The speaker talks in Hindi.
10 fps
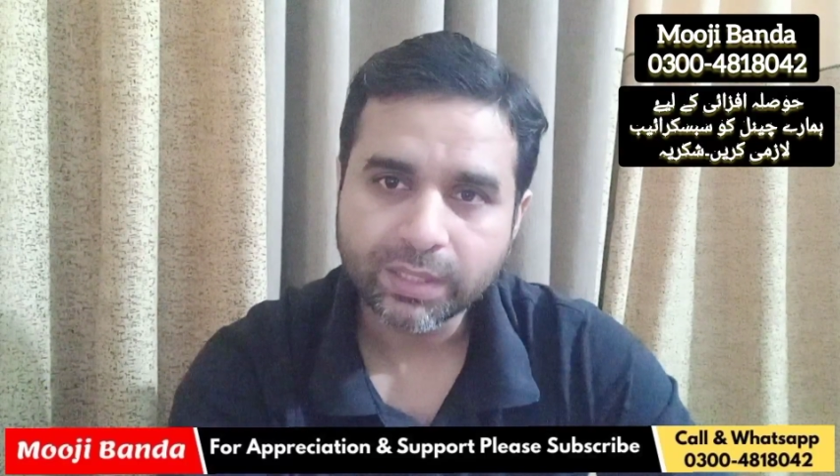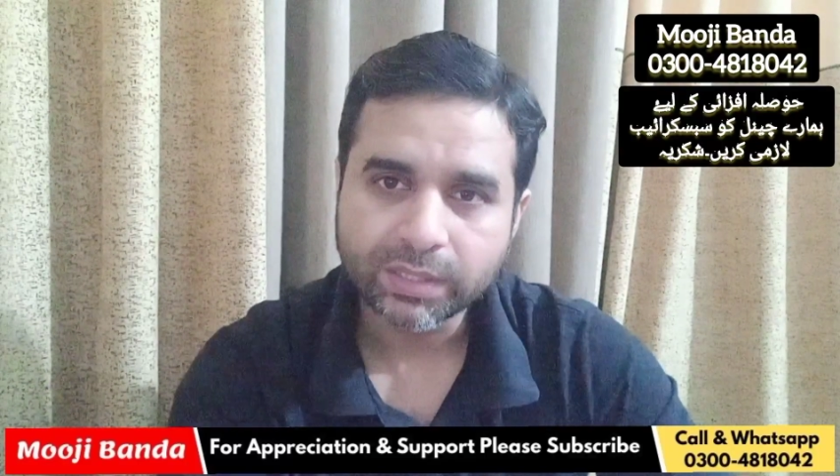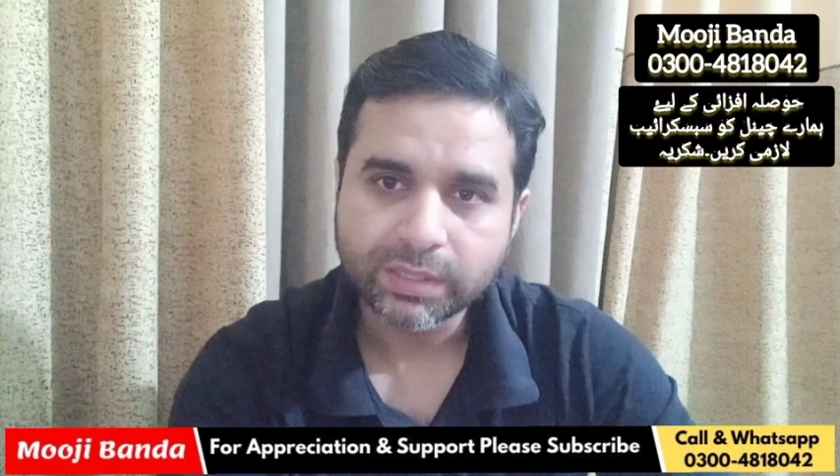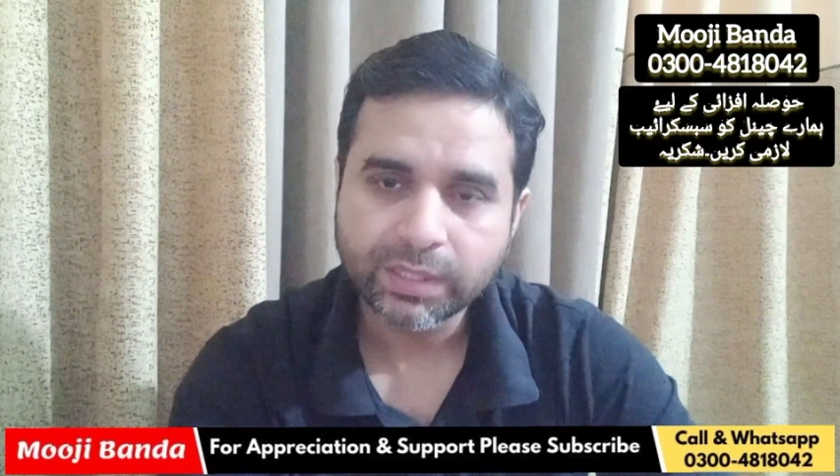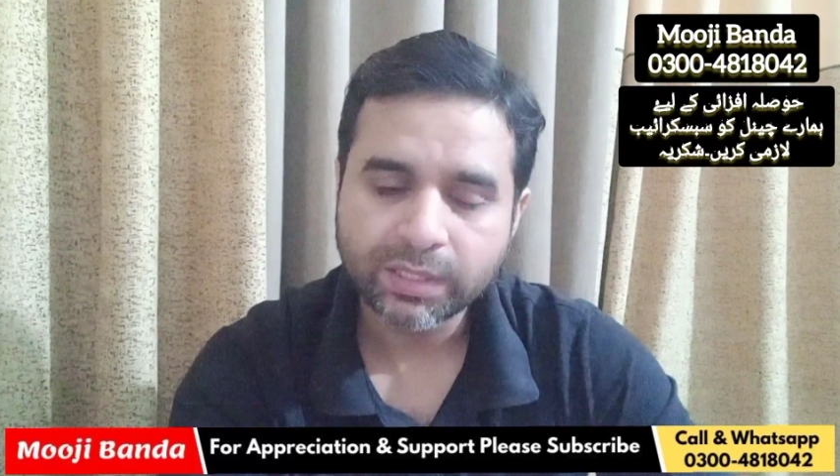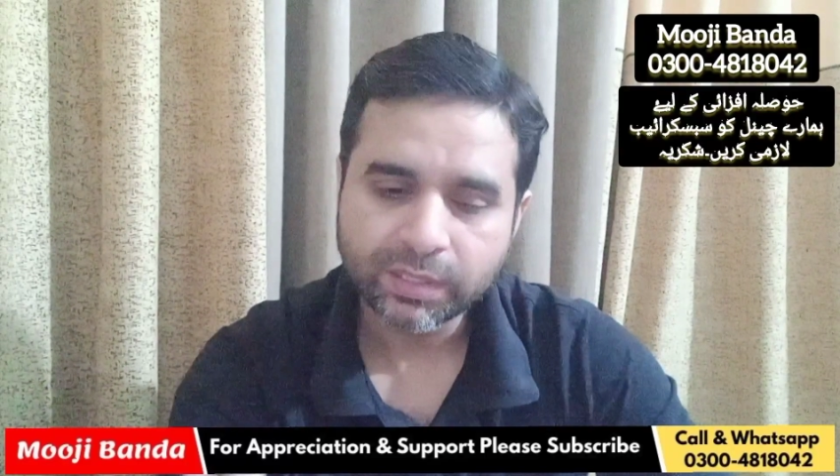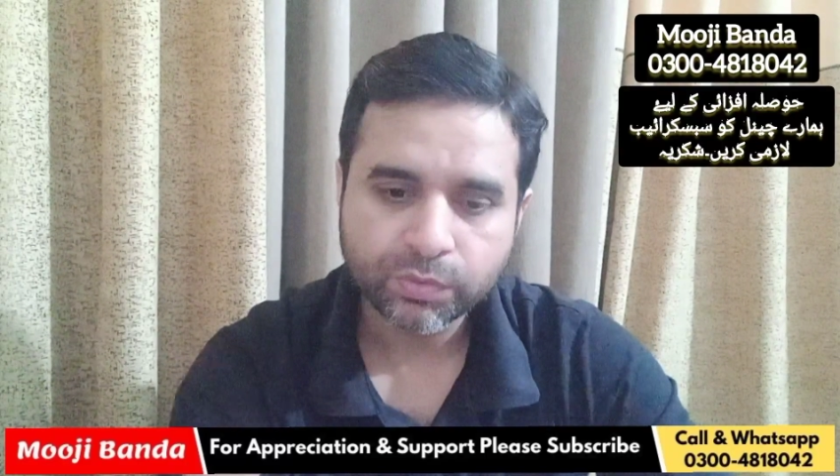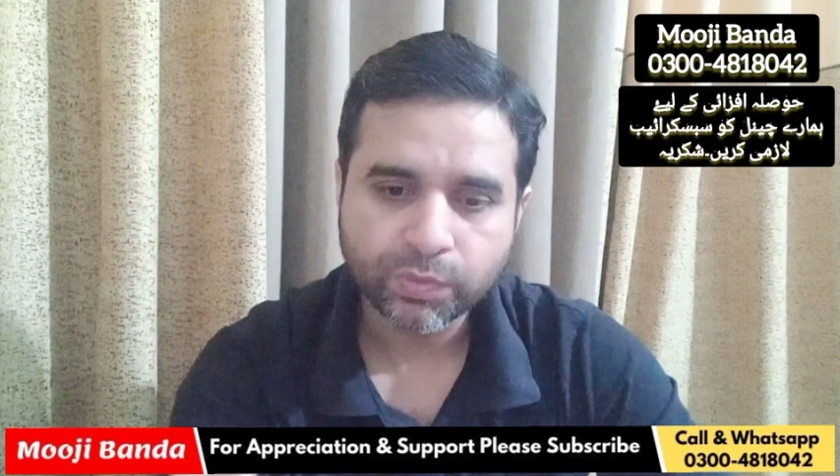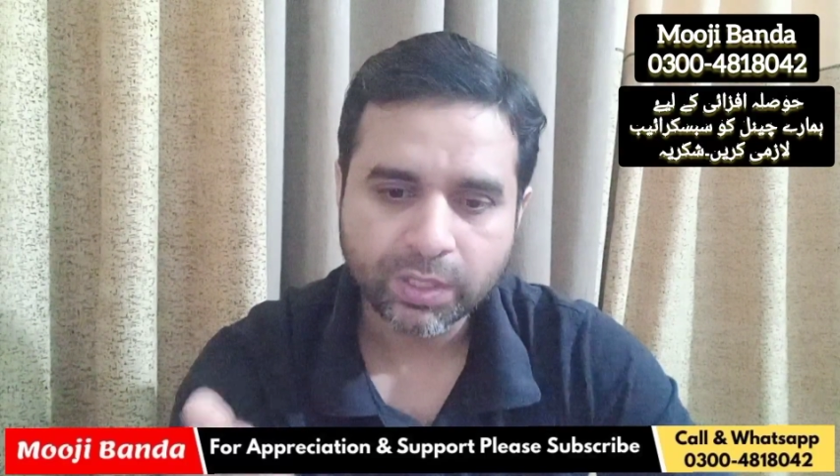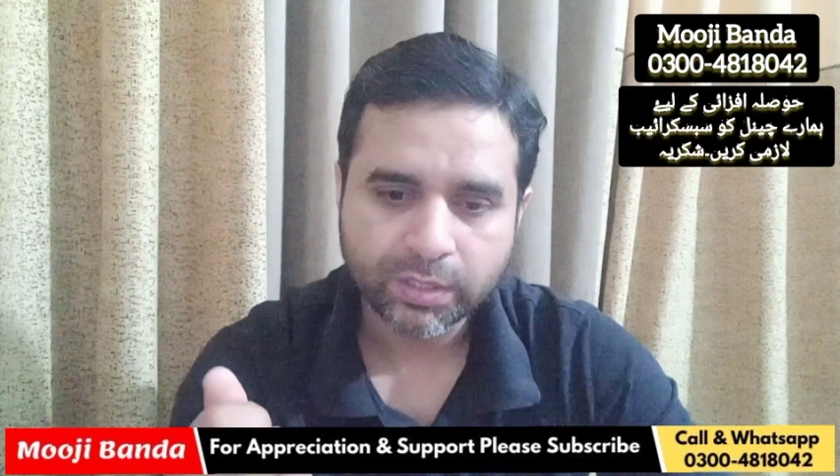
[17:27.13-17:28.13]
करते हैं लेकिन
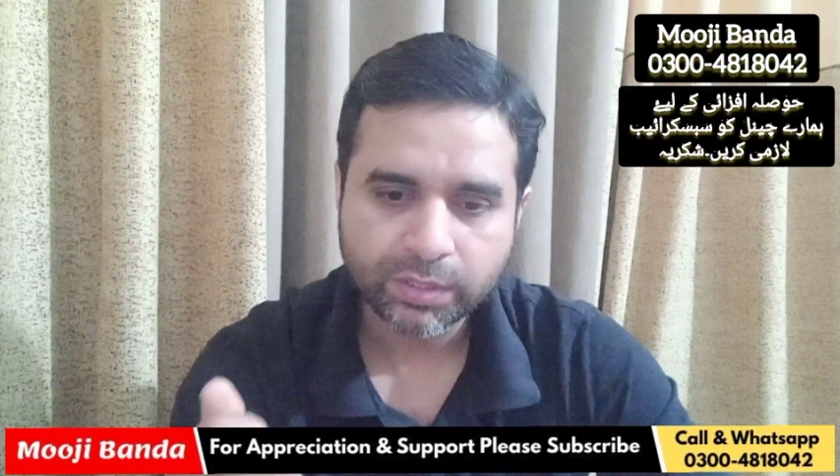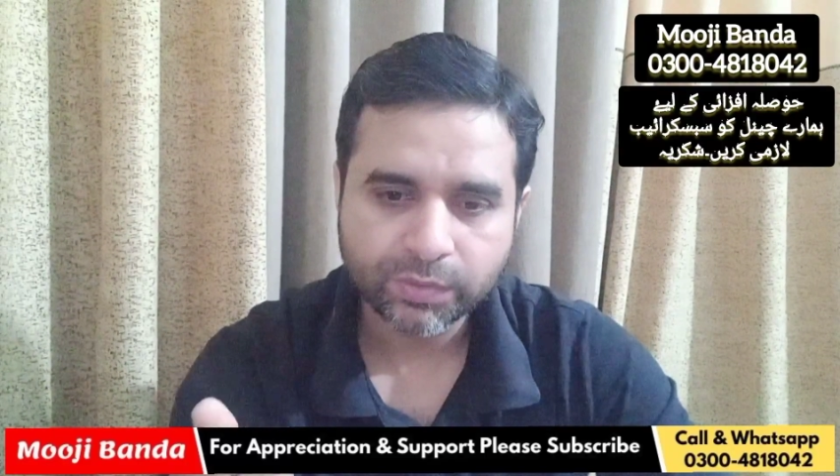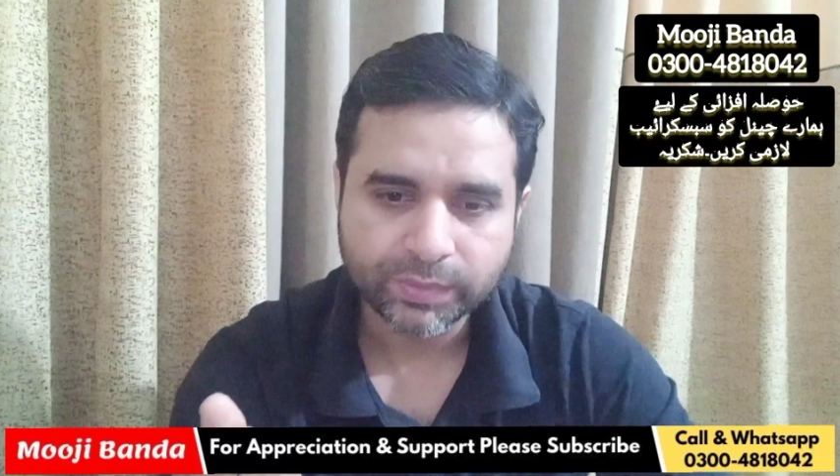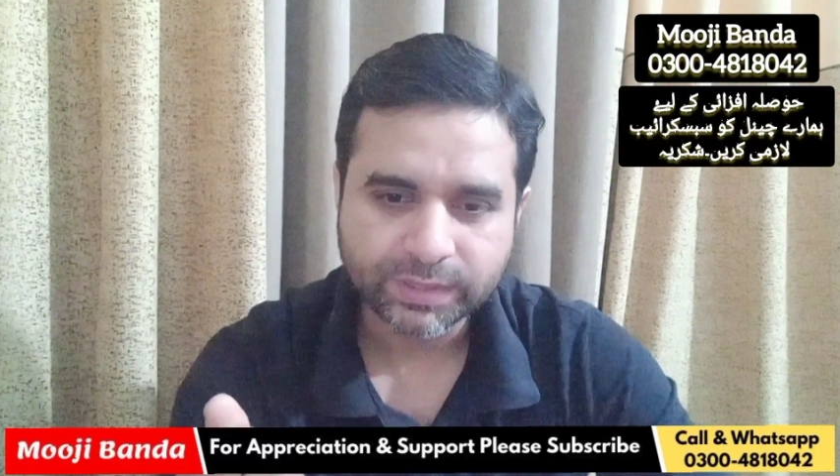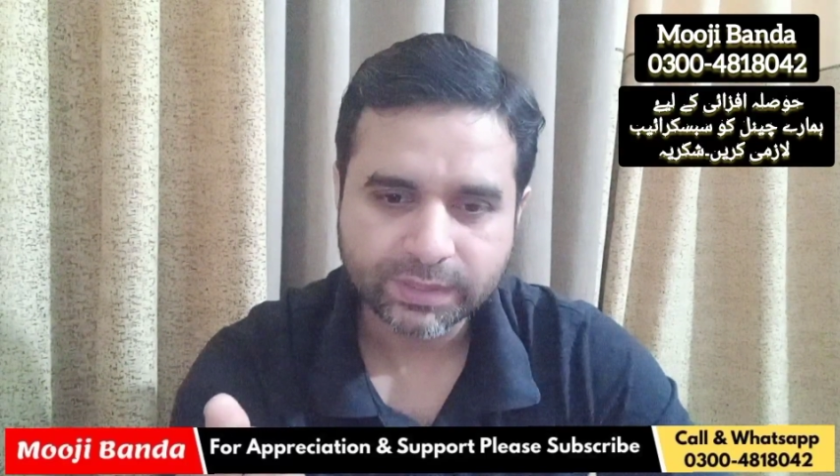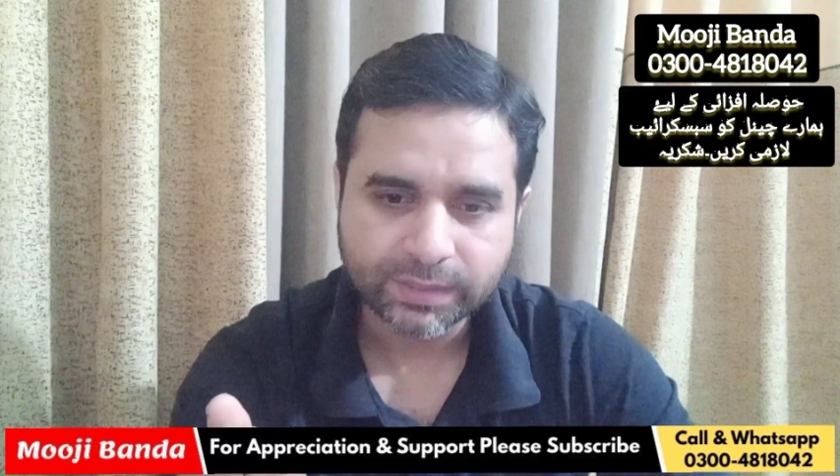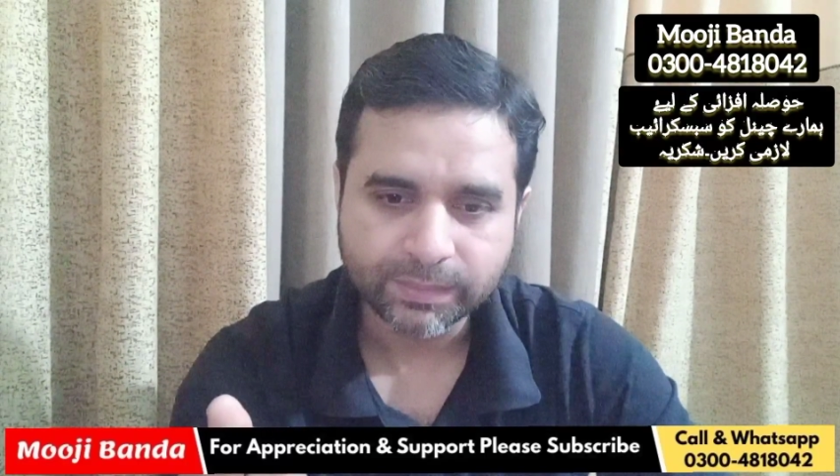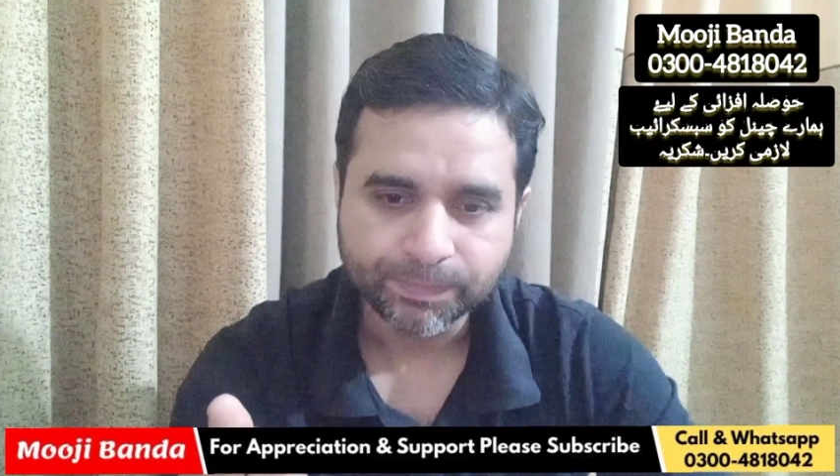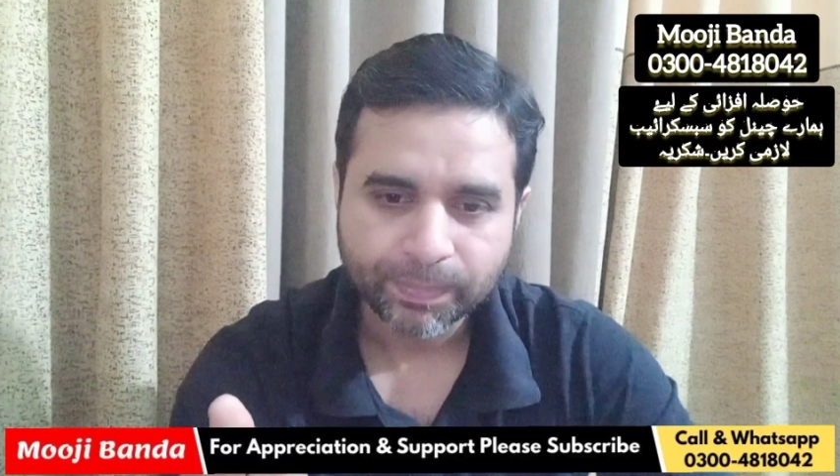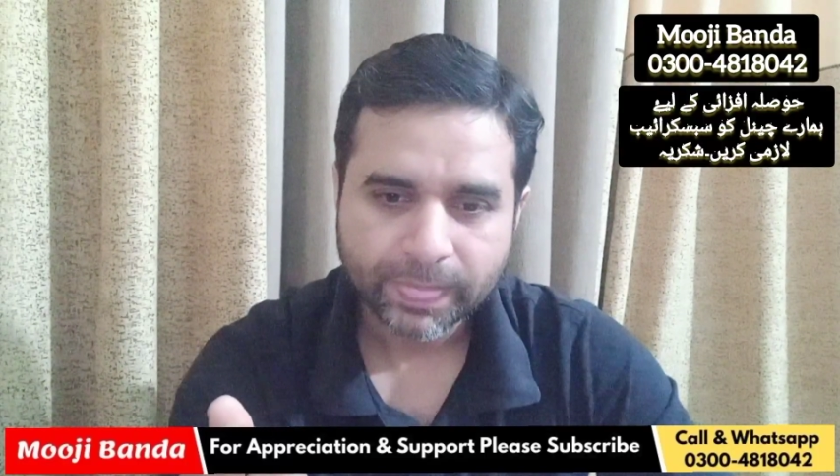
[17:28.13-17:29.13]
क्वालिटी होनी चाहिए
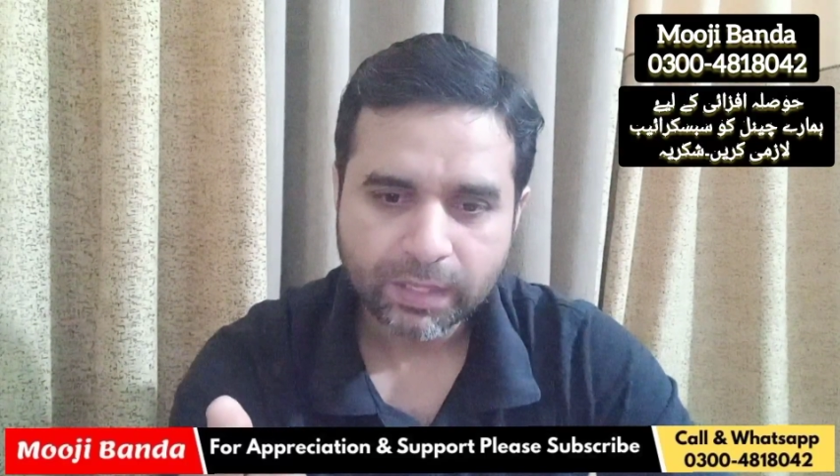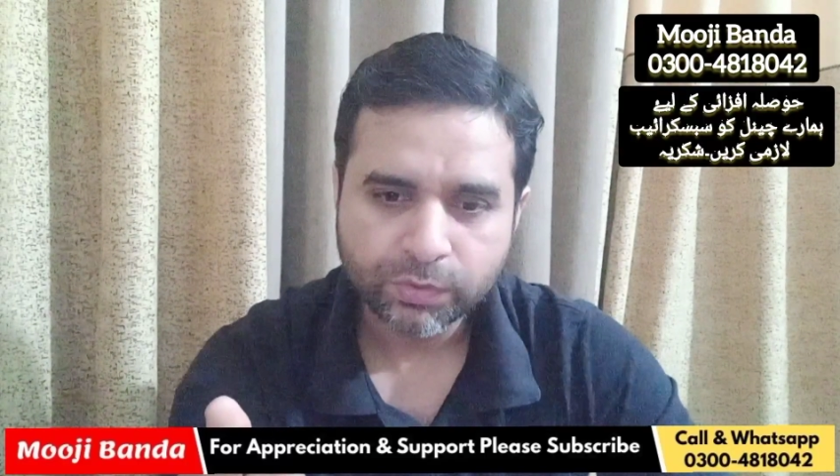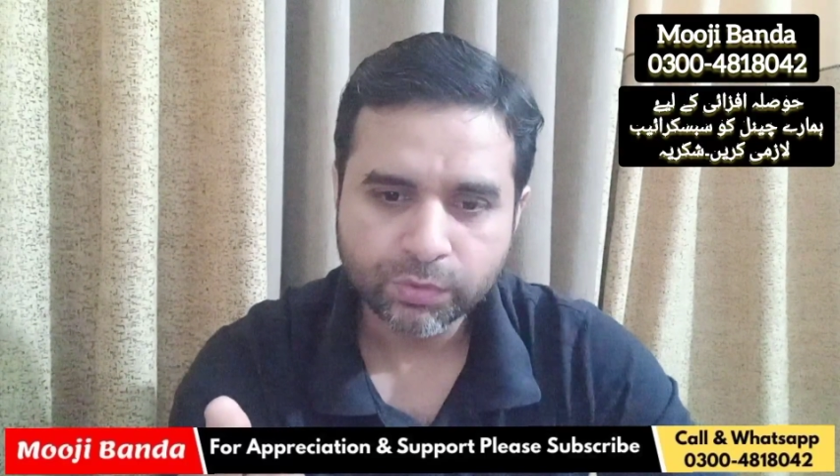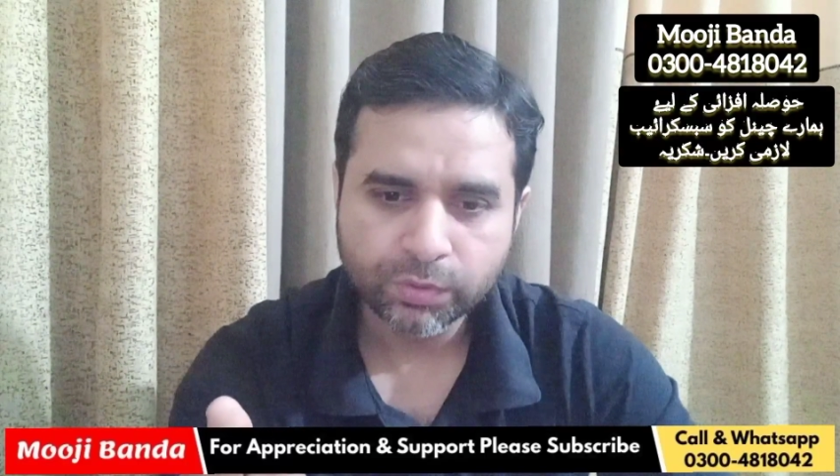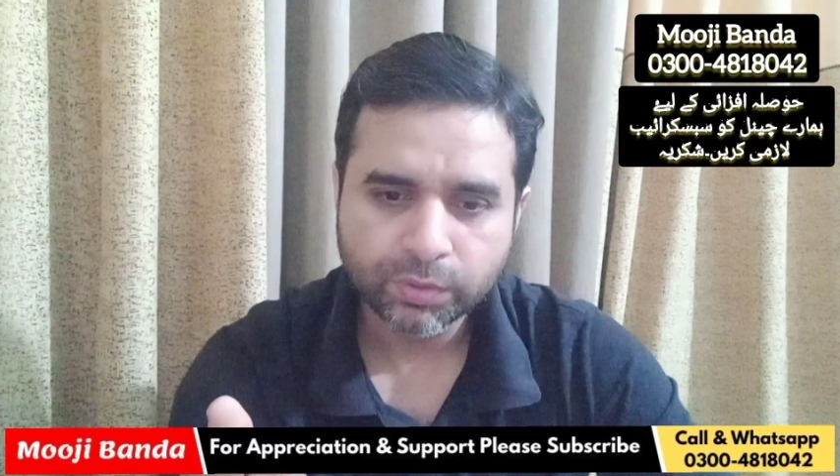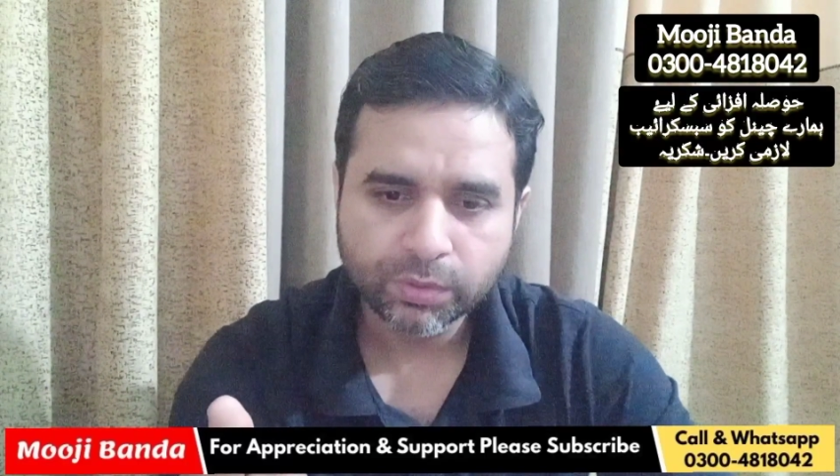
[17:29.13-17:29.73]
तो